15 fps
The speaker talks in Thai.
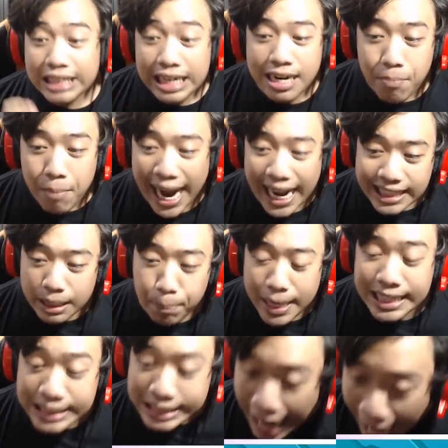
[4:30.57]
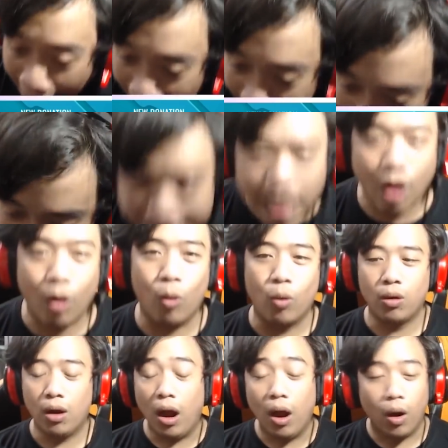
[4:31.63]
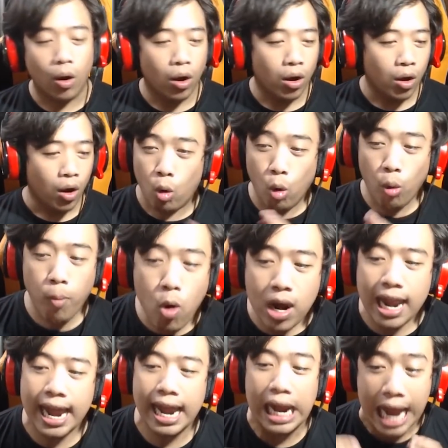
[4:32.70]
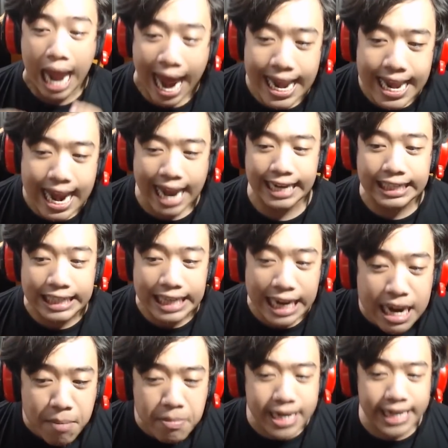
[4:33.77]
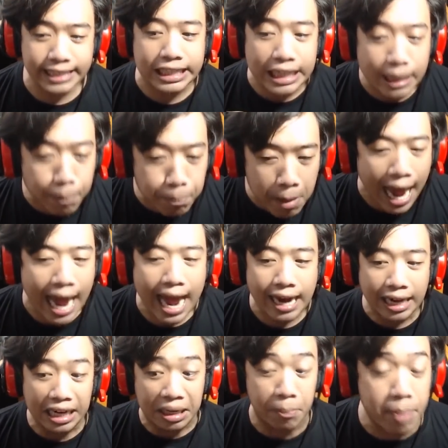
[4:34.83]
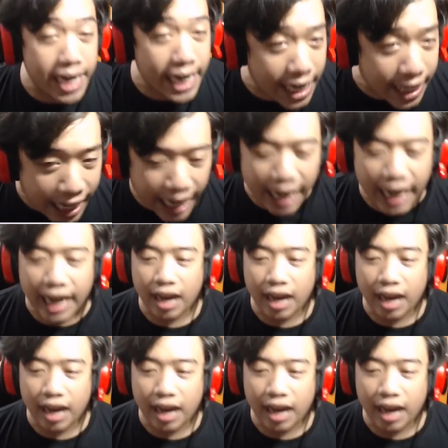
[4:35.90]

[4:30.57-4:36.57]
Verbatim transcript: ถึงแม้จะเป็นฉากเดียวอูพูดเลยงานไหนที่มีเชอร์ปางหรือ BNK